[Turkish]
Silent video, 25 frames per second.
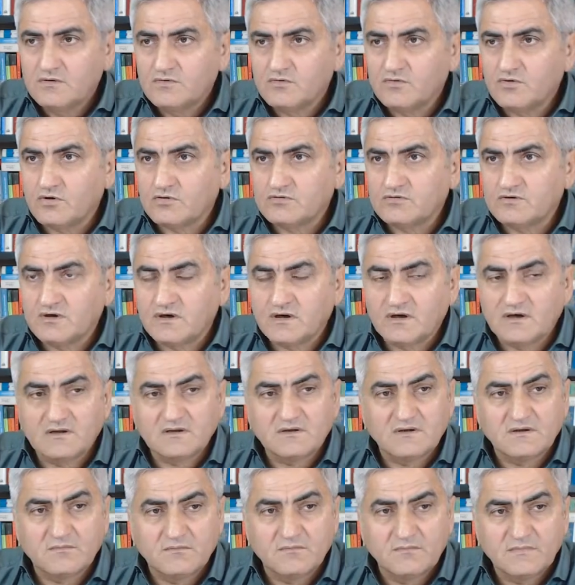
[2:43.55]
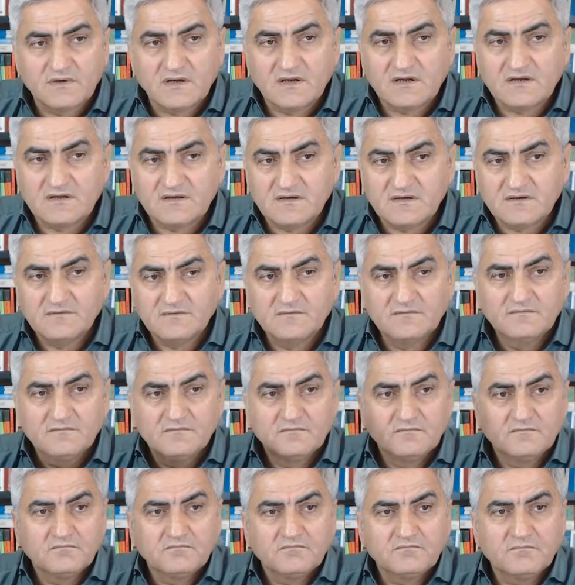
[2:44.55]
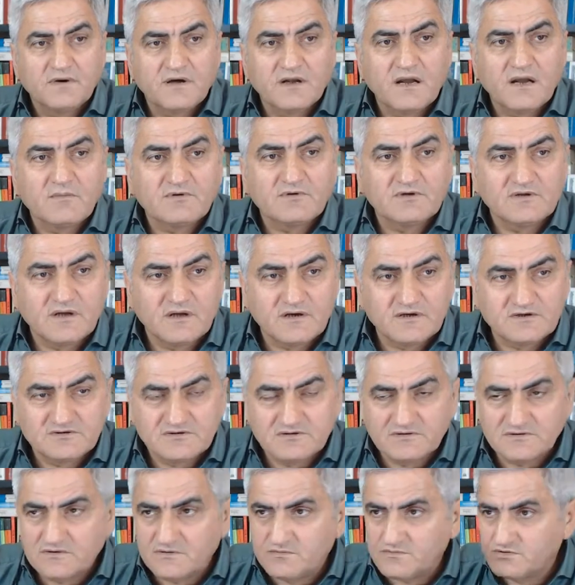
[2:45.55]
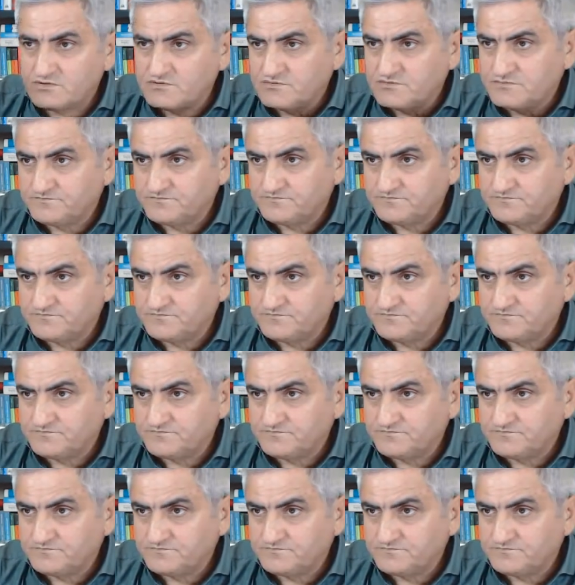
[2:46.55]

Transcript: Doktora gittim. Ne dedi? Bana mı danıştın demiş.